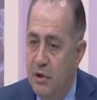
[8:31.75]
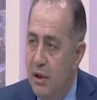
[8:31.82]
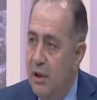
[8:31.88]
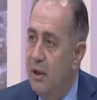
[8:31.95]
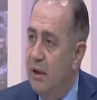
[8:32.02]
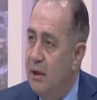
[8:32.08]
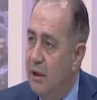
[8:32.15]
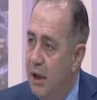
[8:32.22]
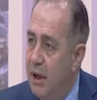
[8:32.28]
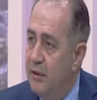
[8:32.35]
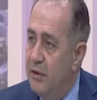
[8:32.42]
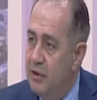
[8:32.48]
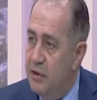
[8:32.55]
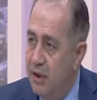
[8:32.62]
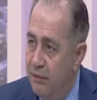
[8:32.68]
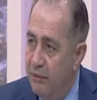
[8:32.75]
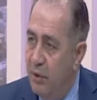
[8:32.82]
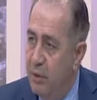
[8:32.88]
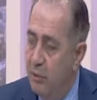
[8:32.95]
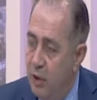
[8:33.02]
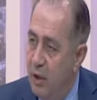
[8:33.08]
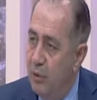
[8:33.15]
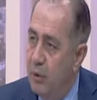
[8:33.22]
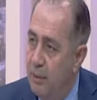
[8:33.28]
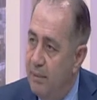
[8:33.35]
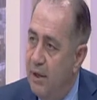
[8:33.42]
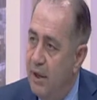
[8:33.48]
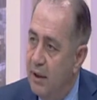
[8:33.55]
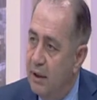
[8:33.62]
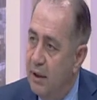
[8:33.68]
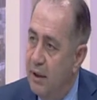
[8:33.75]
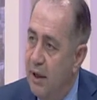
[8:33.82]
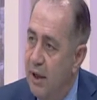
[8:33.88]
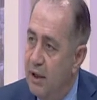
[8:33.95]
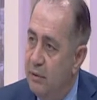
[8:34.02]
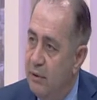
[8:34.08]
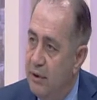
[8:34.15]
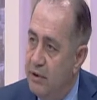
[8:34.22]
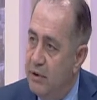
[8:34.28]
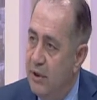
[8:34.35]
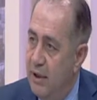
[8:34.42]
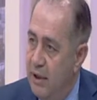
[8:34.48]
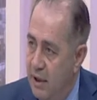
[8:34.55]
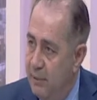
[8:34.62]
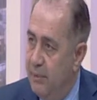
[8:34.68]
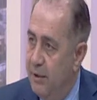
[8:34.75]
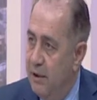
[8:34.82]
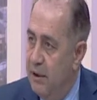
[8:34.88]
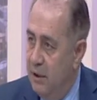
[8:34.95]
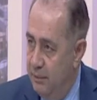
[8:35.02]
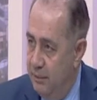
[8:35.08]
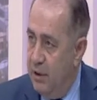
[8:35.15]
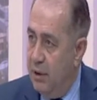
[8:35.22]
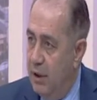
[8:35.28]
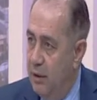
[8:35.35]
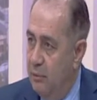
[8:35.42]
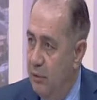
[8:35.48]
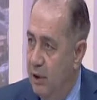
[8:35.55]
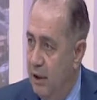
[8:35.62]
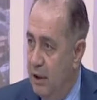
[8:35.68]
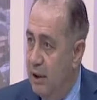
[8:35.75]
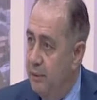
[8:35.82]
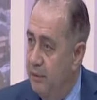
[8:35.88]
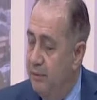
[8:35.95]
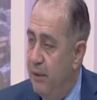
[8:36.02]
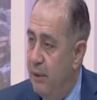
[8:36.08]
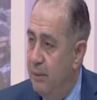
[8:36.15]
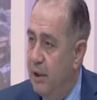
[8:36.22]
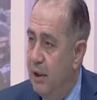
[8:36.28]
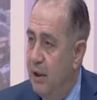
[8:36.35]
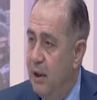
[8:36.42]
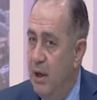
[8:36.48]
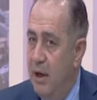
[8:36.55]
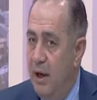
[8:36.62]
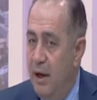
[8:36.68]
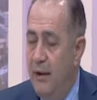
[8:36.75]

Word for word: شعر ناضج نفهمه نحن أبناء القرن الحادي والعشرين الآن نقرأ المعلقات نفهمها صح.